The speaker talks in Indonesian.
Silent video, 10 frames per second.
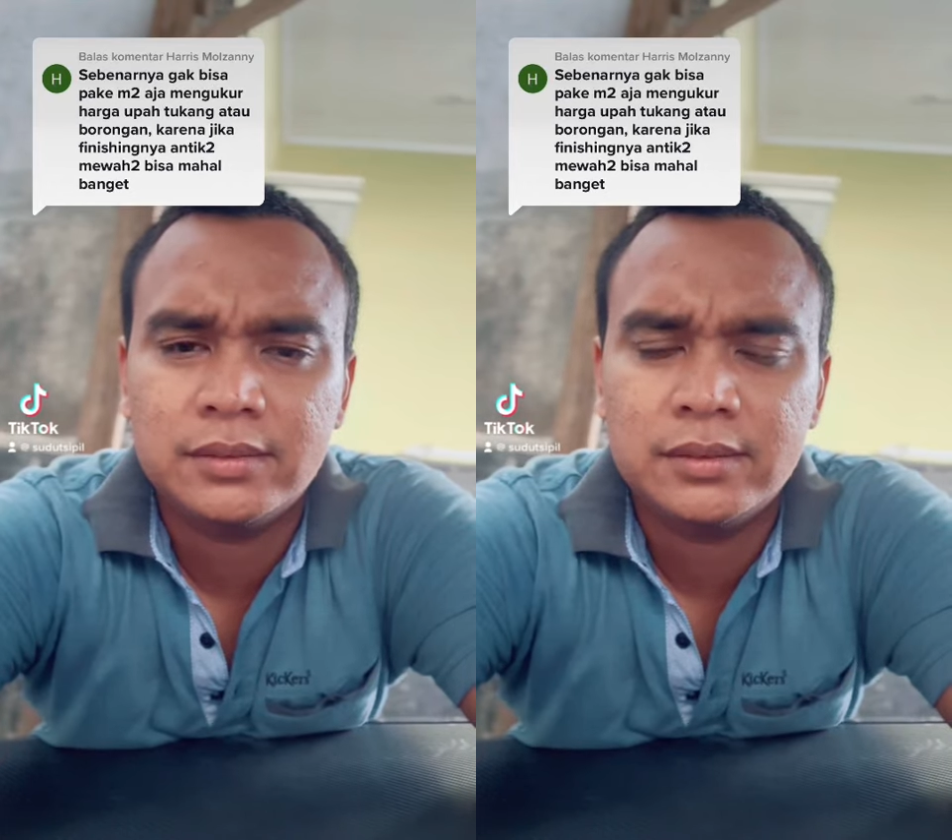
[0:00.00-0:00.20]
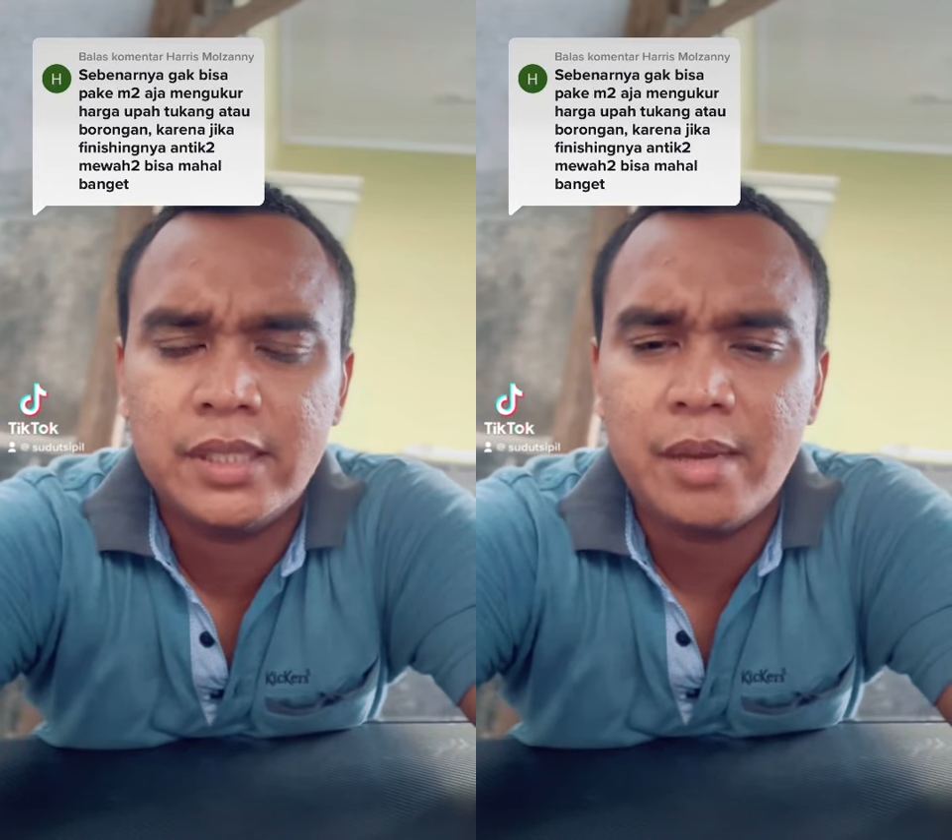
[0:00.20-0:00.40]

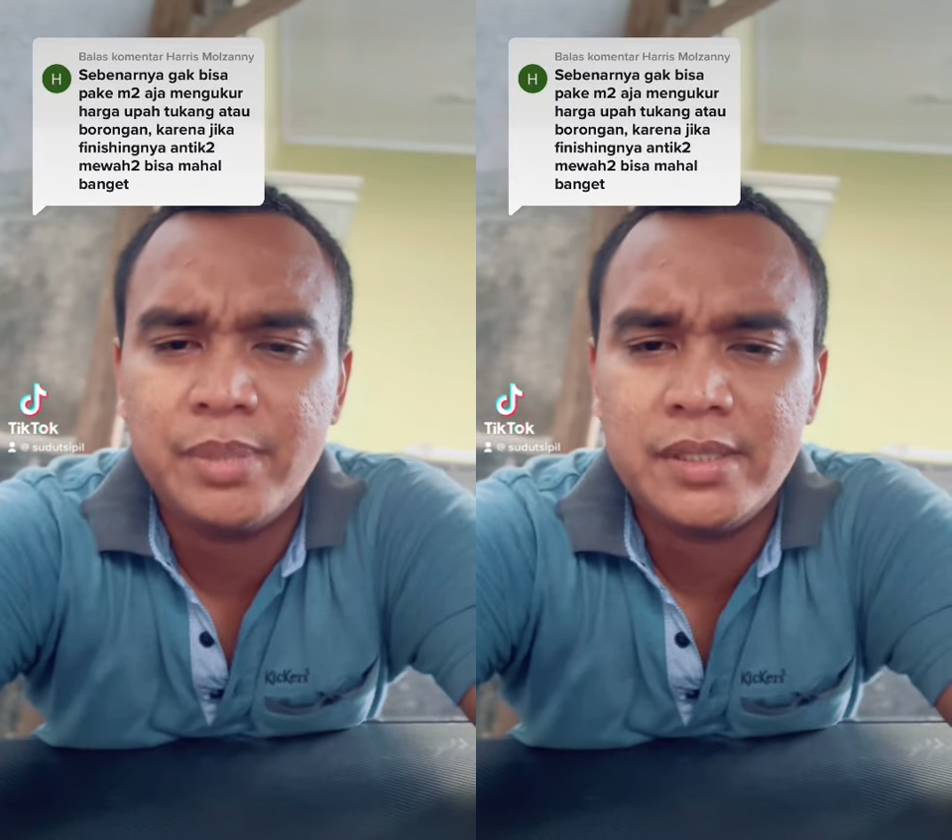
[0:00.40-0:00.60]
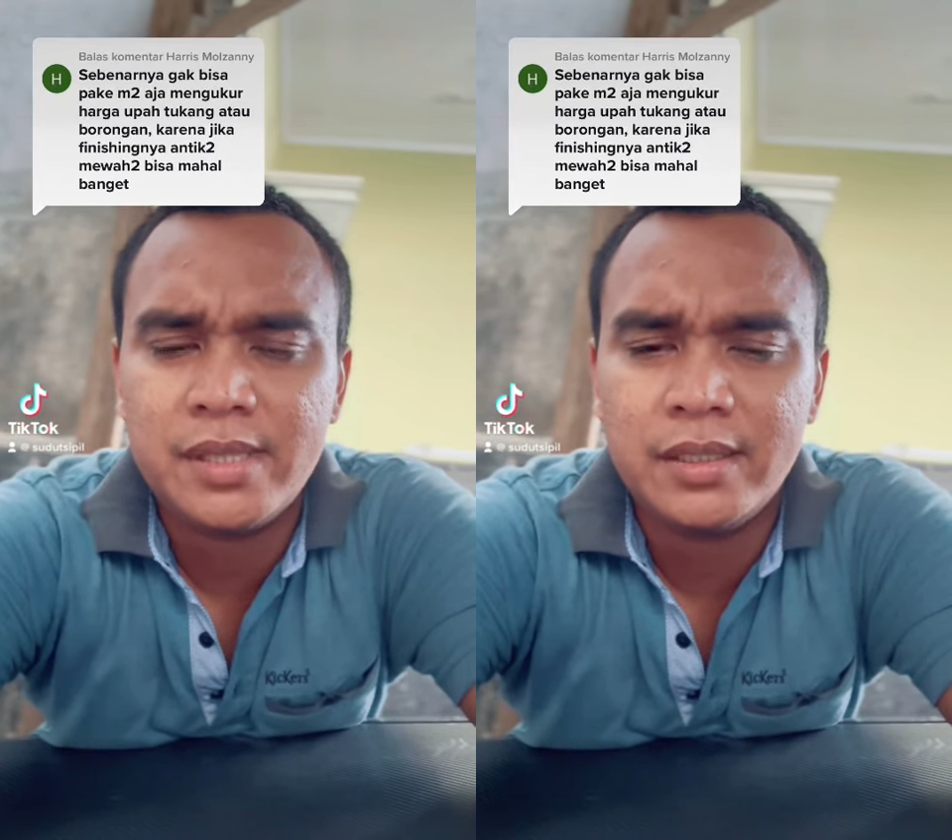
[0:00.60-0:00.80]
nggak
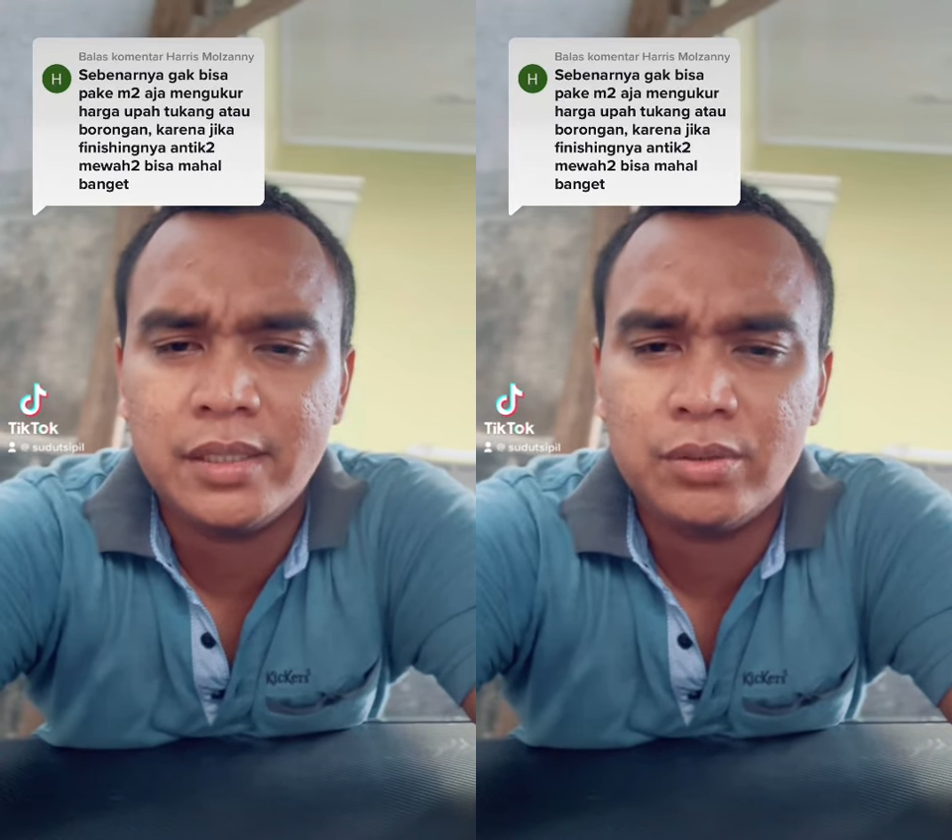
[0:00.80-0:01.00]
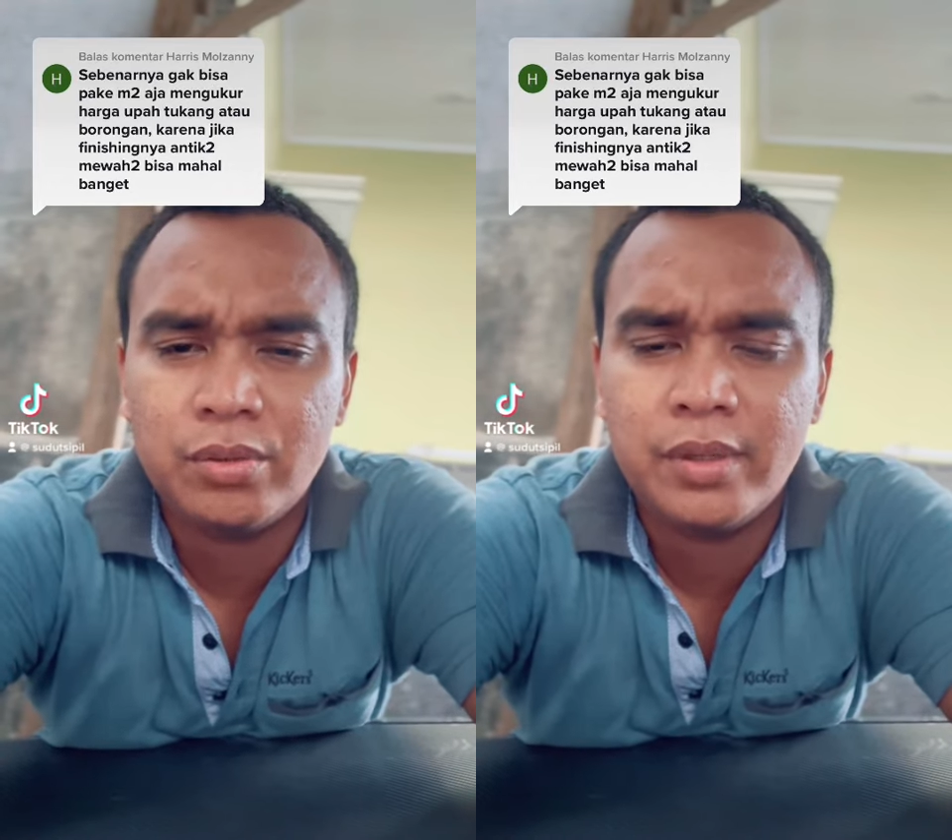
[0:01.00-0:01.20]
bisa
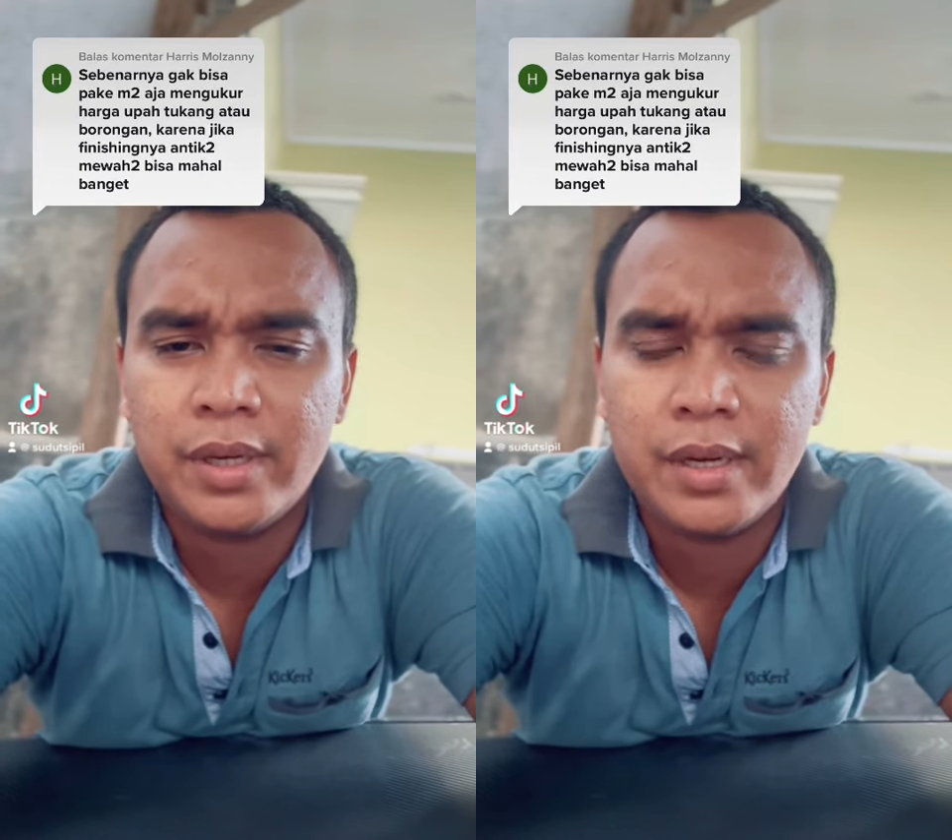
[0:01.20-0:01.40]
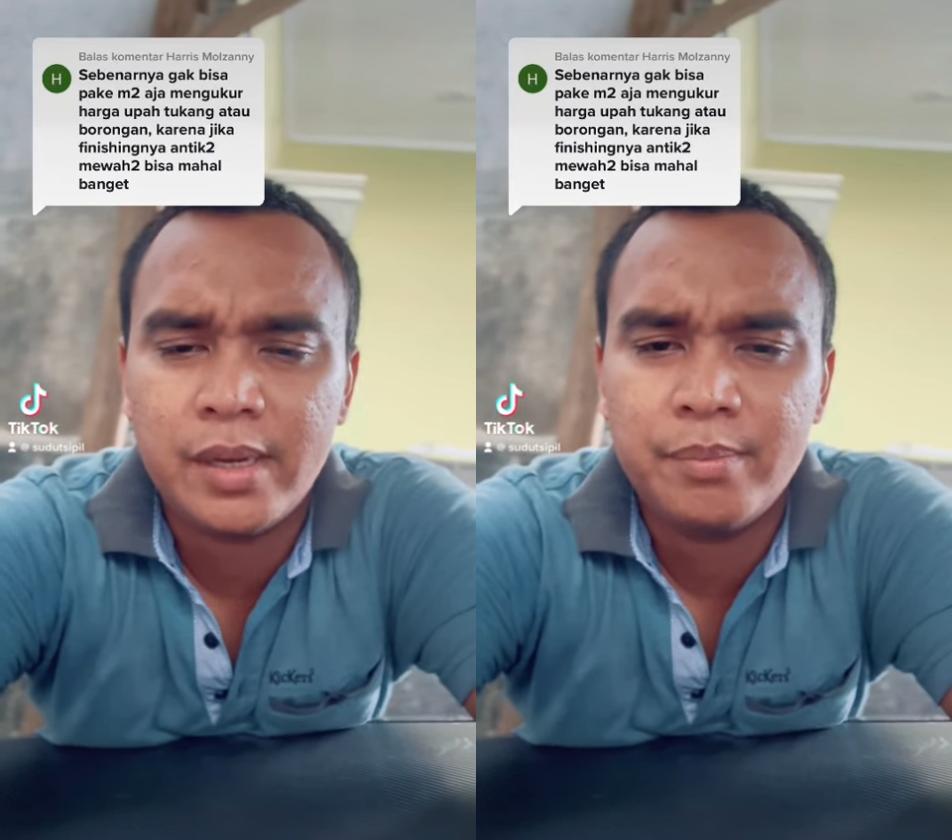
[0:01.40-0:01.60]
ngitung